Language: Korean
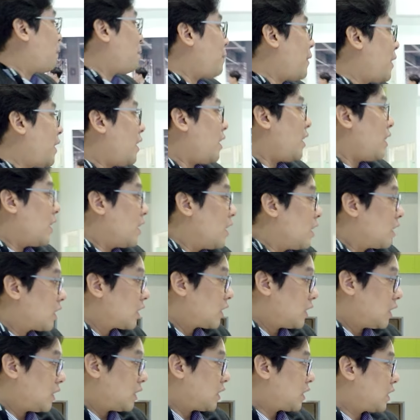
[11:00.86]
옆에
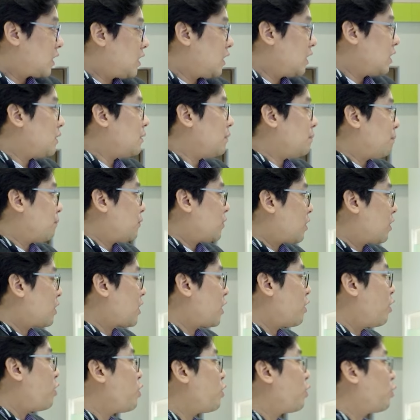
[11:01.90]
그 기름
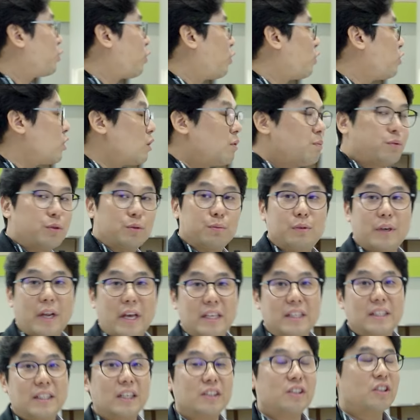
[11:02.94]
이렇게 열려 넣는 부분에
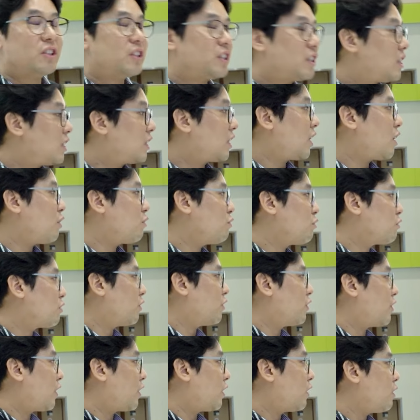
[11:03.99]
이차 전지를 태우는
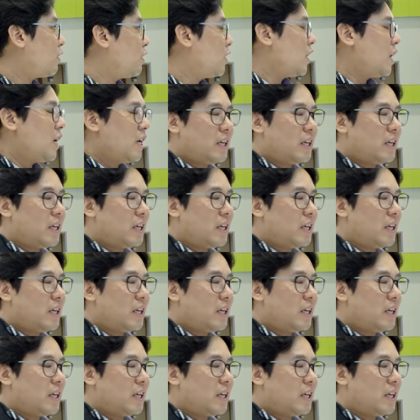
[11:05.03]
건데요.